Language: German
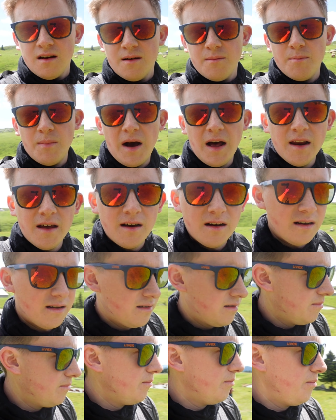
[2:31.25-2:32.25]
Mala
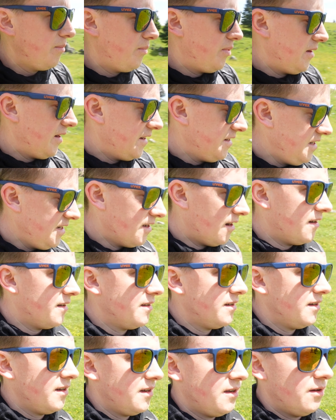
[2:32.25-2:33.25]
Planina.
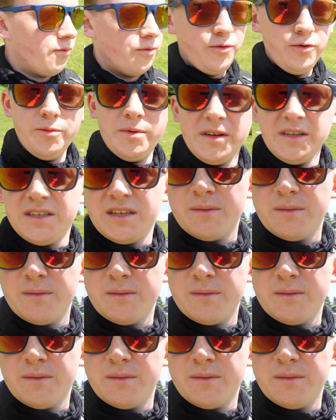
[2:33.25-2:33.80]
Und übrigens,